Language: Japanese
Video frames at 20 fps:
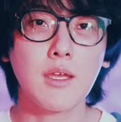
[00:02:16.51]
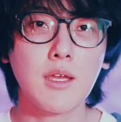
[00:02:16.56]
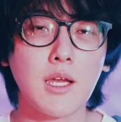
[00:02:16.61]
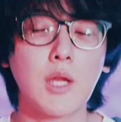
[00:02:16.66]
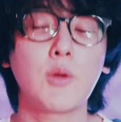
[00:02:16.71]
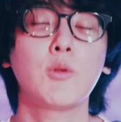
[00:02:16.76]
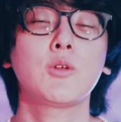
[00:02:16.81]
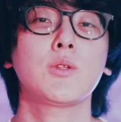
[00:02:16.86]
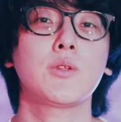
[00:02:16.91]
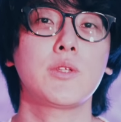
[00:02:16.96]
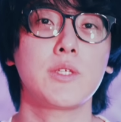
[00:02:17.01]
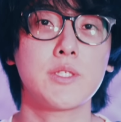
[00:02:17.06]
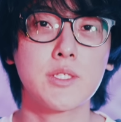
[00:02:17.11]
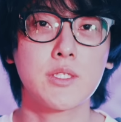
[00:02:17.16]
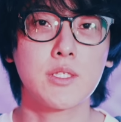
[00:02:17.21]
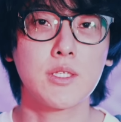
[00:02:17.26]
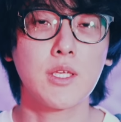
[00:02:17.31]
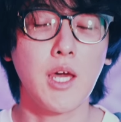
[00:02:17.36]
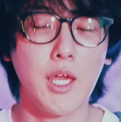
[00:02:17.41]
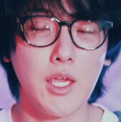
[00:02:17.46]
あの人で
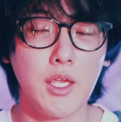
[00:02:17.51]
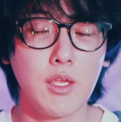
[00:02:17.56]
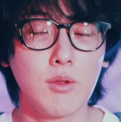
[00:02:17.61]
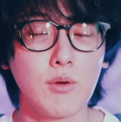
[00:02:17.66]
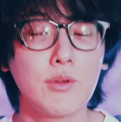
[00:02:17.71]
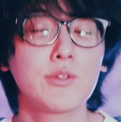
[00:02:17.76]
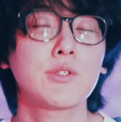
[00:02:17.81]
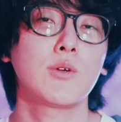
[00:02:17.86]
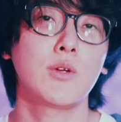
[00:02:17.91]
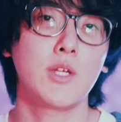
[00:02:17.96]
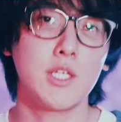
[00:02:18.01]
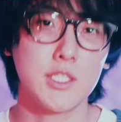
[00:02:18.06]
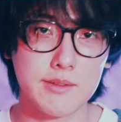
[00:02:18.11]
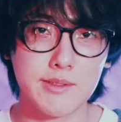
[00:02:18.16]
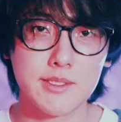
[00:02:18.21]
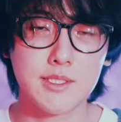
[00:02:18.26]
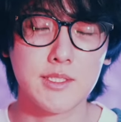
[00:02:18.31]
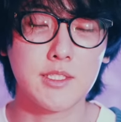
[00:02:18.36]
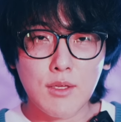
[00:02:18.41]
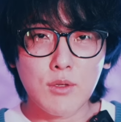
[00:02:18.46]
す。はい。よろしくお願いし
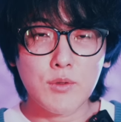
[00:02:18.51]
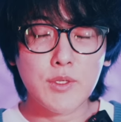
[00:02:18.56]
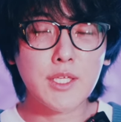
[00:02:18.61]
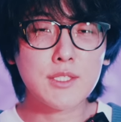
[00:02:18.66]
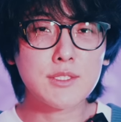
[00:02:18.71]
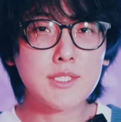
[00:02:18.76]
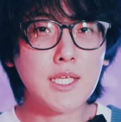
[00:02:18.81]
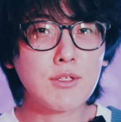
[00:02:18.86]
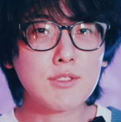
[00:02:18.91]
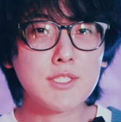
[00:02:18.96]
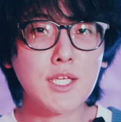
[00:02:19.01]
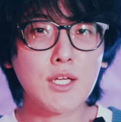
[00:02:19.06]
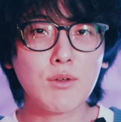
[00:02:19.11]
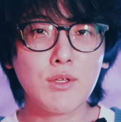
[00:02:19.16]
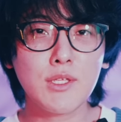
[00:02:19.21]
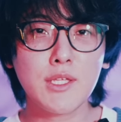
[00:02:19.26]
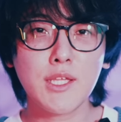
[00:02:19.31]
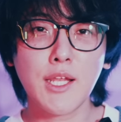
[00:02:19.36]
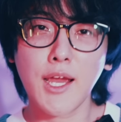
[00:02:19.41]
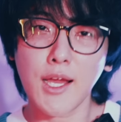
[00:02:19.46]
ます。うけつさんの
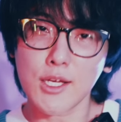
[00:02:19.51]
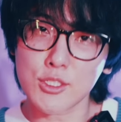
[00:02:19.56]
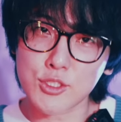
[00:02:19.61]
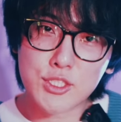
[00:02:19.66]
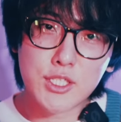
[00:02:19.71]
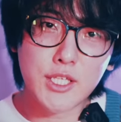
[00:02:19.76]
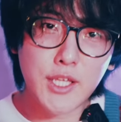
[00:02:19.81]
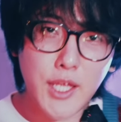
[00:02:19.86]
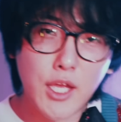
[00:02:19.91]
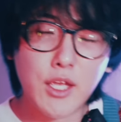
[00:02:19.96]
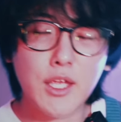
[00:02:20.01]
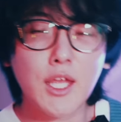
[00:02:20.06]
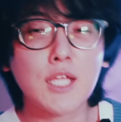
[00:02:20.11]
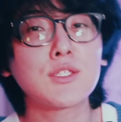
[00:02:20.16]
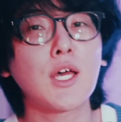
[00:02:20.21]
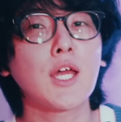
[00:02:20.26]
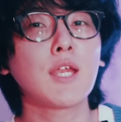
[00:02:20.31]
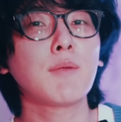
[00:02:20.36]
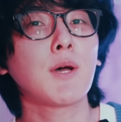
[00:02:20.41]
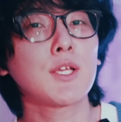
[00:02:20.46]
作品でなんか好きなや
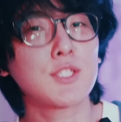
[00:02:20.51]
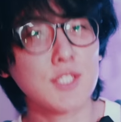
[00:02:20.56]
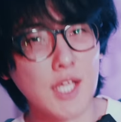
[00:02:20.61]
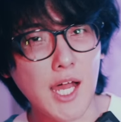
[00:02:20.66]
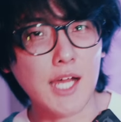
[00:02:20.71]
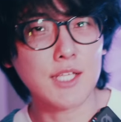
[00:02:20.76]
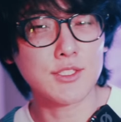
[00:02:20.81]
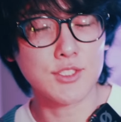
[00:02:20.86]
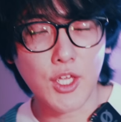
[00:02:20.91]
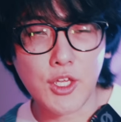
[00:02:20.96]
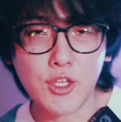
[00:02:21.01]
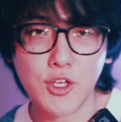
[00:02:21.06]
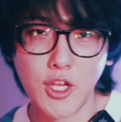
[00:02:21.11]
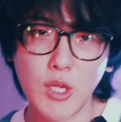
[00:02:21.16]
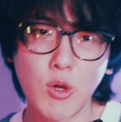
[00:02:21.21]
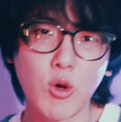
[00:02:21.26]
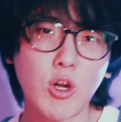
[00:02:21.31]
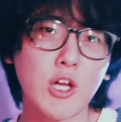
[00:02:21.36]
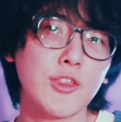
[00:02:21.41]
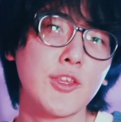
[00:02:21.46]
つありますか？ぜひ
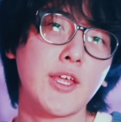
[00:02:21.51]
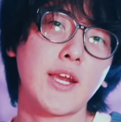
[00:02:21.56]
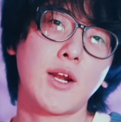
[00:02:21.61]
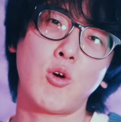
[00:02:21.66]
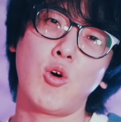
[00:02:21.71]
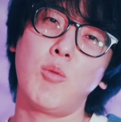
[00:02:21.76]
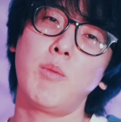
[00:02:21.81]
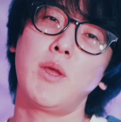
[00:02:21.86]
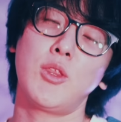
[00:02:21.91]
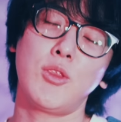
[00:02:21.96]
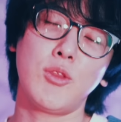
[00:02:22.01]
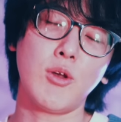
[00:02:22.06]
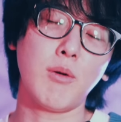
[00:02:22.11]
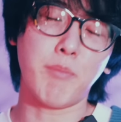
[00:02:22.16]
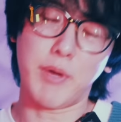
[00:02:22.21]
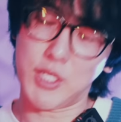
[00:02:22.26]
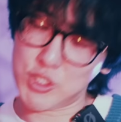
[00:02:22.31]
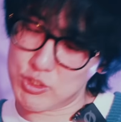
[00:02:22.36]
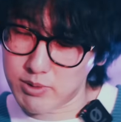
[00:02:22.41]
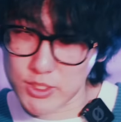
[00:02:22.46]
ね、よかったら
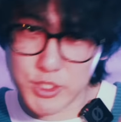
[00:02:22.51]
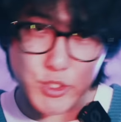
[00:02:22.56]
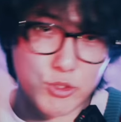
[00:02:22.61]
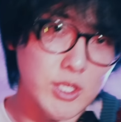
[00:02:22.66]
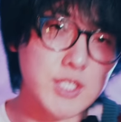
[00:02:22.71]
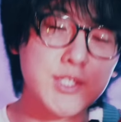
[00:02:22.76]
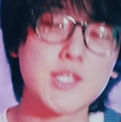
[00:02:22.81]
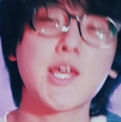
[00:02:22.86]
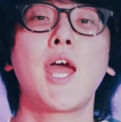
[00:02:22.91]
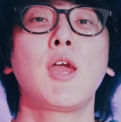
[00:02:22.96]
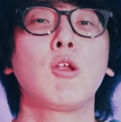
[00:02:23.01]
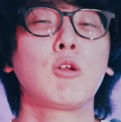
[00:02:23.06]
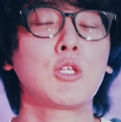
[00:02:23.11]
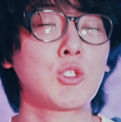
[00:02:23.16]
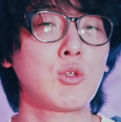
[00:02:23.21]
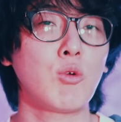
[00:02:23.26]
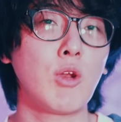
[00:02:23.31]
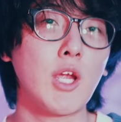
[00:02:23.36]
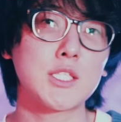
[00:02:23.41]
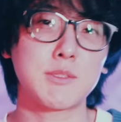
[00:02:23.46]
コメントバシバシください。よろ
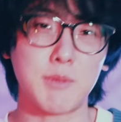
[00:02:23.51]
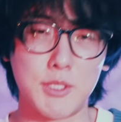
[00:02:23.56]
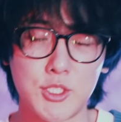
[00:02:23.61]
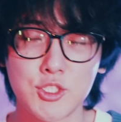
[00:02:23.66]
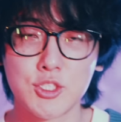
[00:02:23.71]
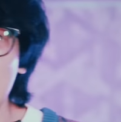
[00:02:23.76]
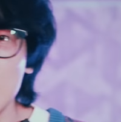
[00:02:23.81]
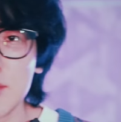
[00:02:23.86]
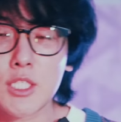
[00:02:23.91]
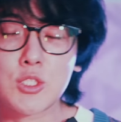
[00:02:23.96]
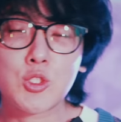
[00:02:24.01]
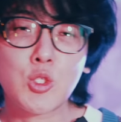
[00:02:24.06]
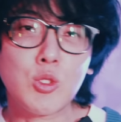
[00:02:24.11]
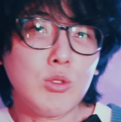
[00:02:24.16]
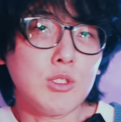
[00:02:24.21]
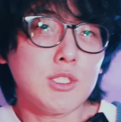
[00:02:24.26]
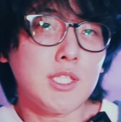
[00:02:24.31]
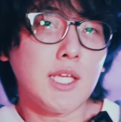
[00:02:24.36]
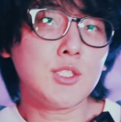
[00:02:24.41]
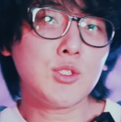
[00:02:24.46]
しくお願いします。じゃあちょっ
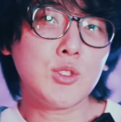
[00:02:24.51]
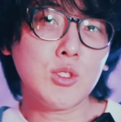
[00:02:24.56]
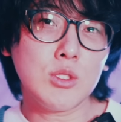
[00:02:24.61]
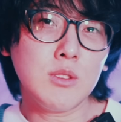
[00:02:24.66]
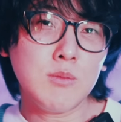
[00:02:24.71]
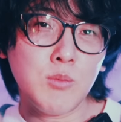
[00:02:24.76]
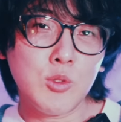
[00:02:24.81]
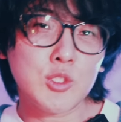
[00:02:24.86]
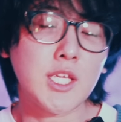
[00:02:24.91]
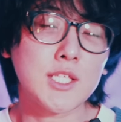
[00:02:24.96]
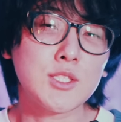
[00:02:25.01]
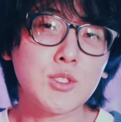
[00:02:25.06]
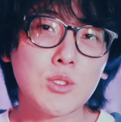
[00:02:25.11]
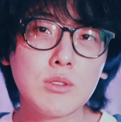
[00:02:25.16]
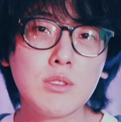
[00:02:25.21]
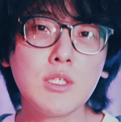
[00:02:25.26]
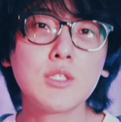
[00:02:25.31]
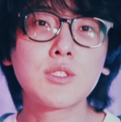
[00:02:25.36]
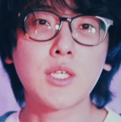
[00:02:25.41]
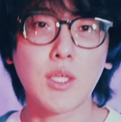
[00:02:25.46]
と早速、もう早
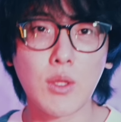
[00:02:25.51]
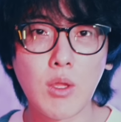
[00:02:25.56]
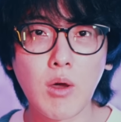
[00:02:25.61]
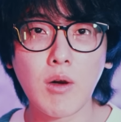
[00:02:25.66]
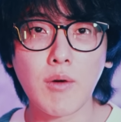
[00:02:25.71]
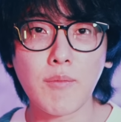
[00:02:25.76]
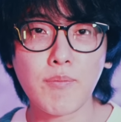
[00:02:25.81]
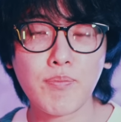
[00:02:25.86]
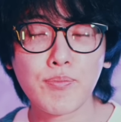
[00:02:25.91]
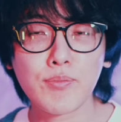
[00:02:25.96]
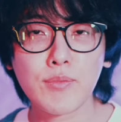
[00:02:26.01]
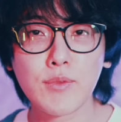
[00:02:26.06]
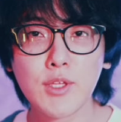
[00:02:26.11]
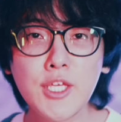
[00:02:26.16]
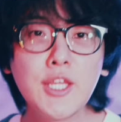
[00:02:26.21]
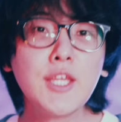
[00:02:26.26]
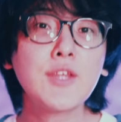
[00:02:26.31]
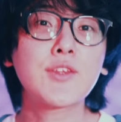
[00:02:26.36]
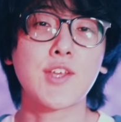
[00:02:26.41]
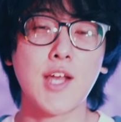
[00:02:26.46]
速ですけど、
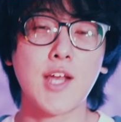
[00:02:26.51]
いいです